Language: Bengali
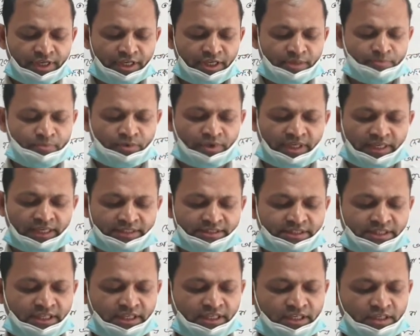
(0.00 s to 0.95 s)
এরপরে
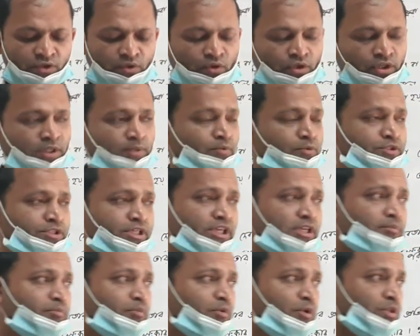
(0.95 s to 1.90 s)
আছে লক্ষ্মী
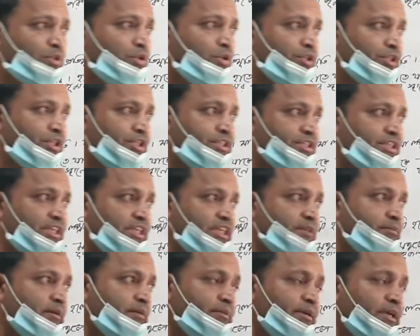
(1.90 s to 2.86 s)
পূজার পদ্ধতি যে
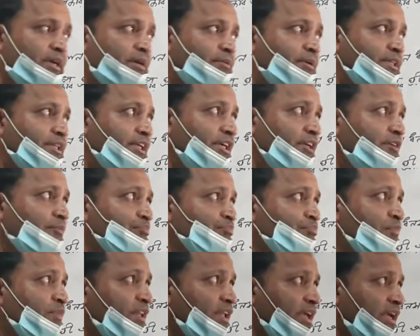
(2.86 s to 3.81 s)
কিভাবে আমাদের
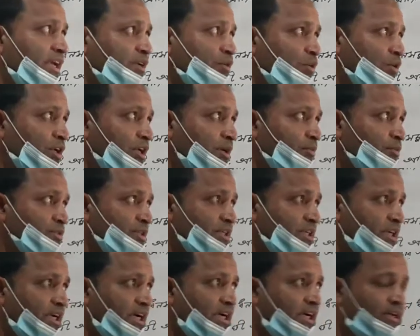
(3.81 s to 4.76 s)
এই লক্ষ্মী
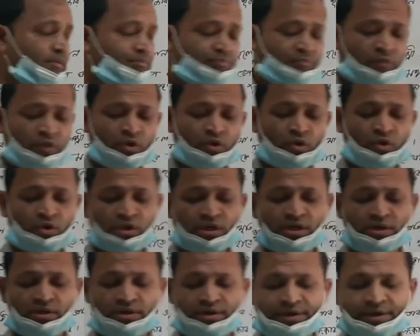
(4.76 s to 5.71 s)
পূজাটা
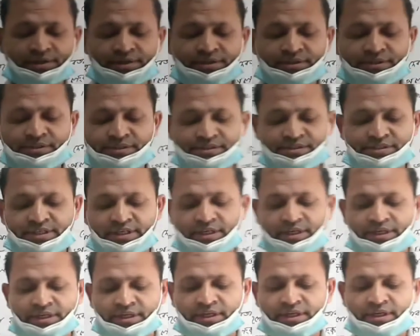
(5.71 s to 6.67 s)
করা হয় যে
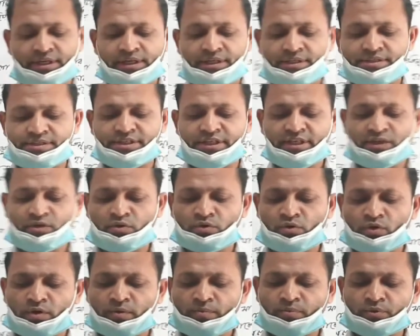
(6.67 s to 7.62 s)
যে
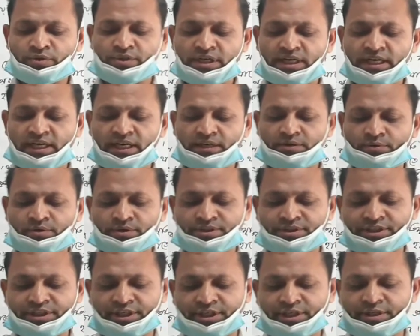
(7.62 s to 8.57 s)
কোনো পূজা
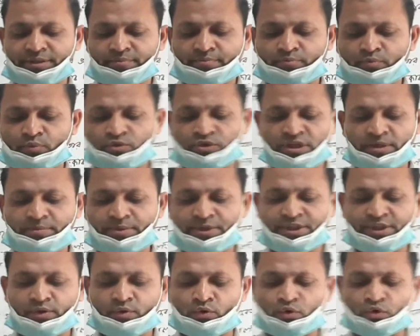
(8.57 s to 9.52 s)
করতে
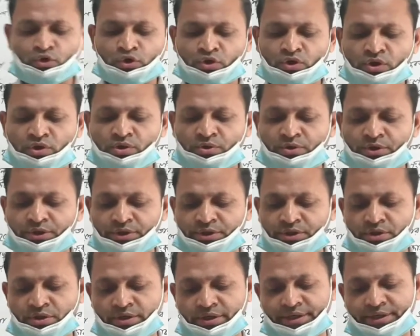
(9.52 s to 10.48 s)
পূজাবিধি অনুসরণ
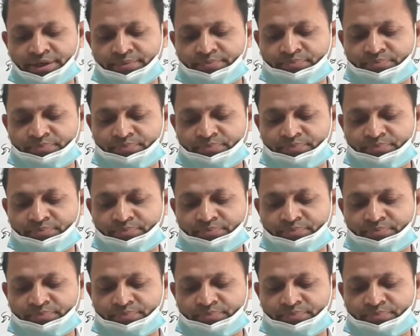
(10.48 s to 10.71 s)
করতে হয়